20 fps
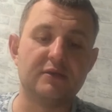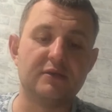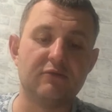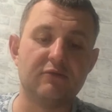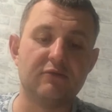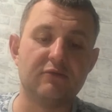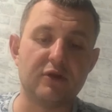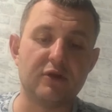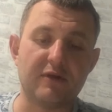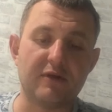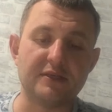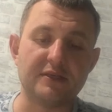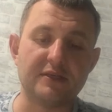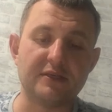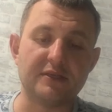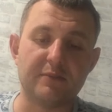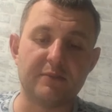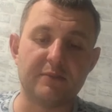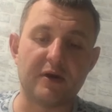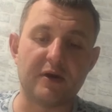Сегодня в
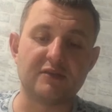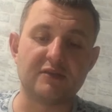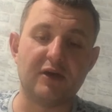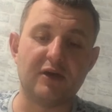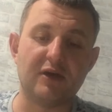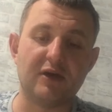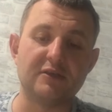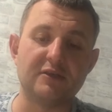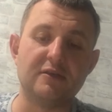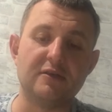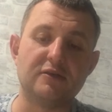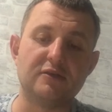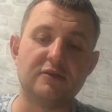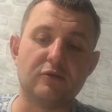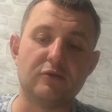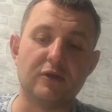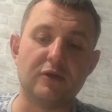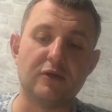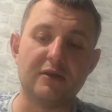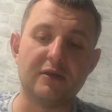России
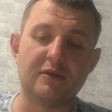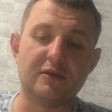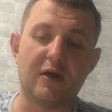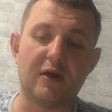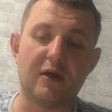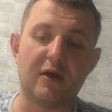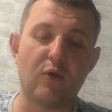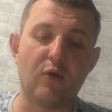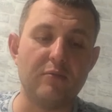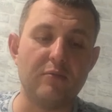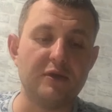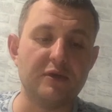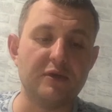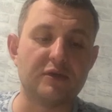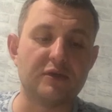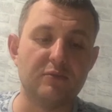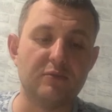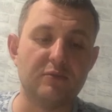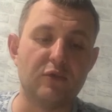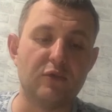производительность труда на таком
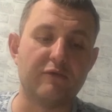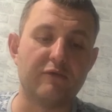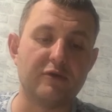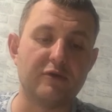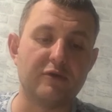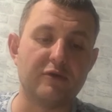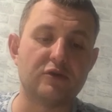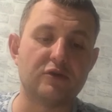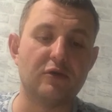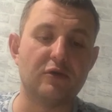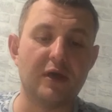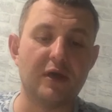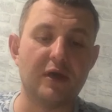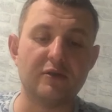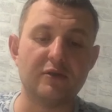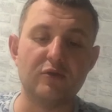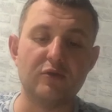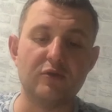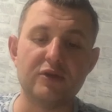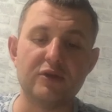низком уровне, что
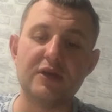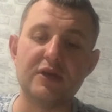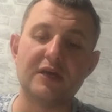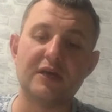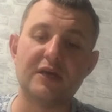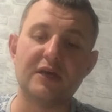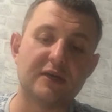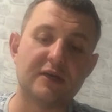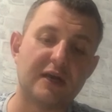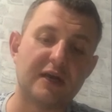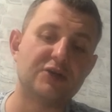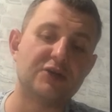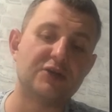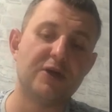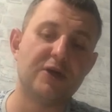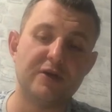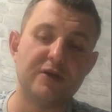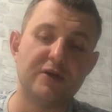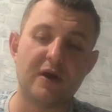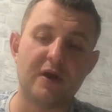надо думать не о
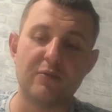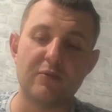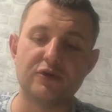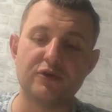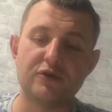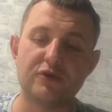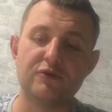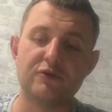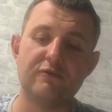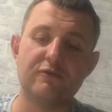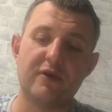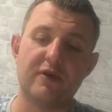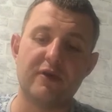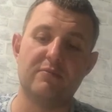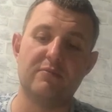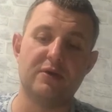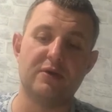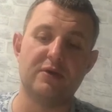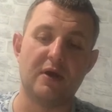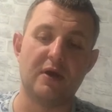сокращении рабочего
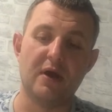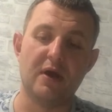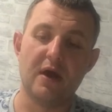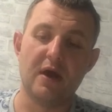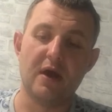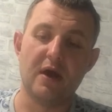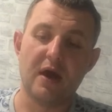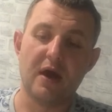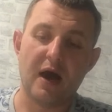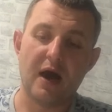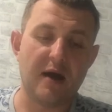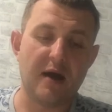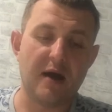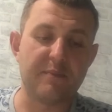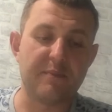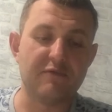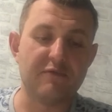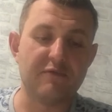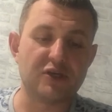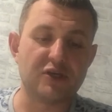времени, а о
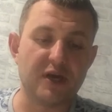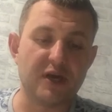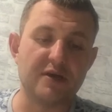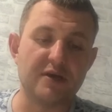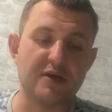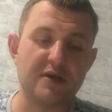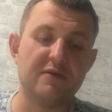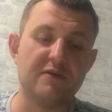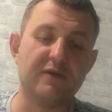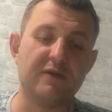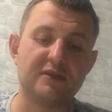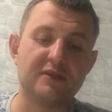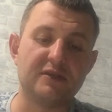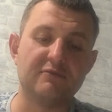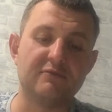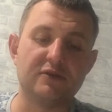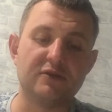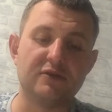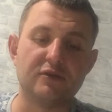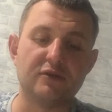повышении
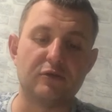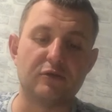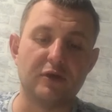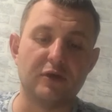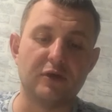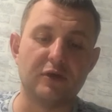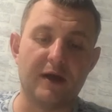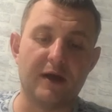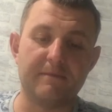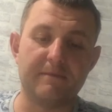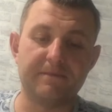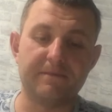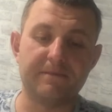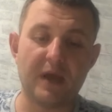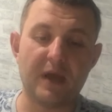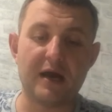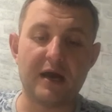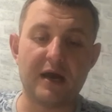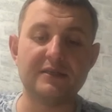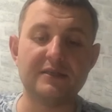эффективности труда.
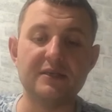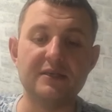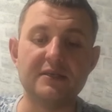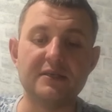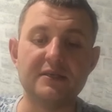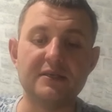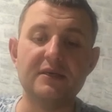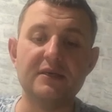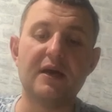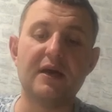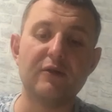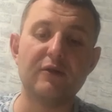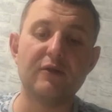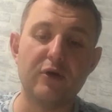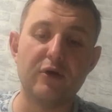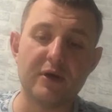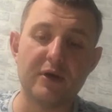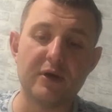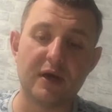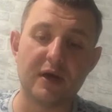А российская
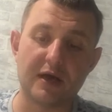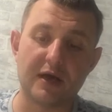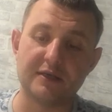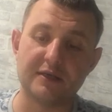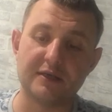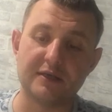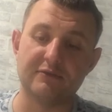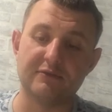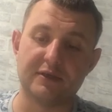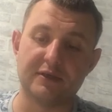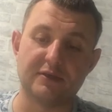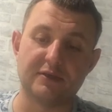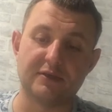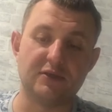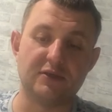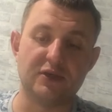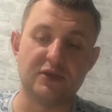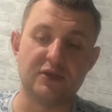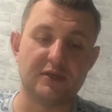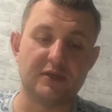экономика, как известно
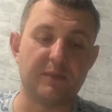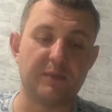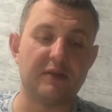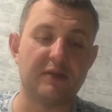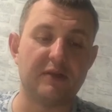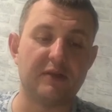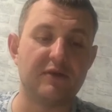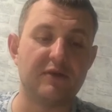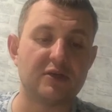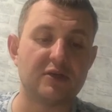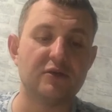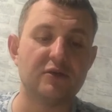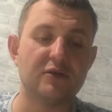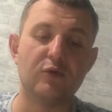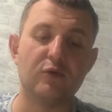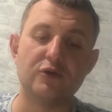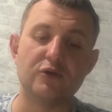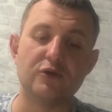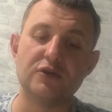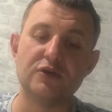сейчас, подвержена
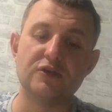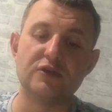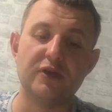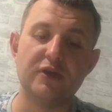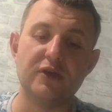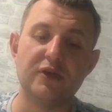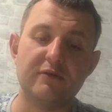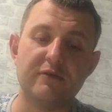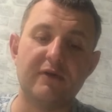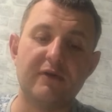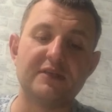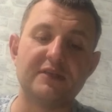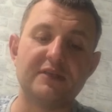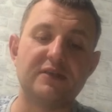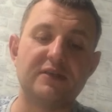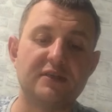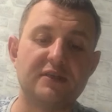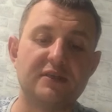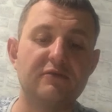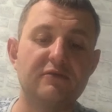очень сильным
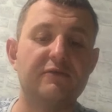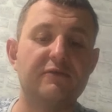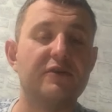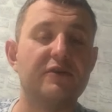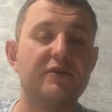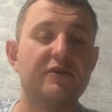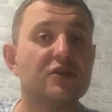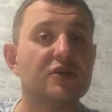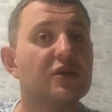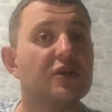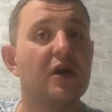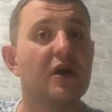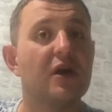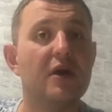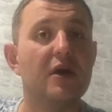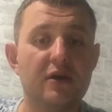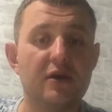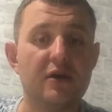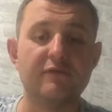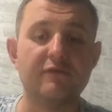воздействиям внешних
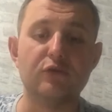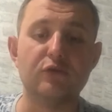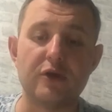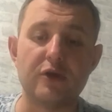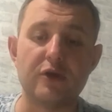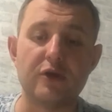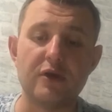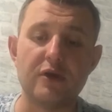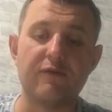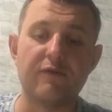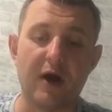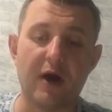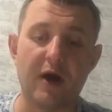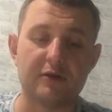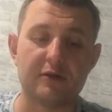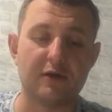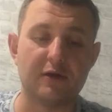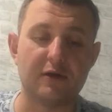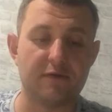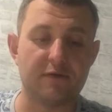и внутренних
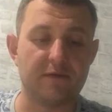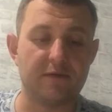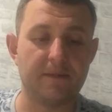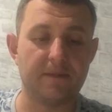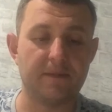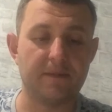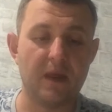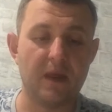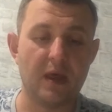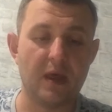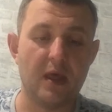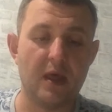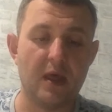факторов –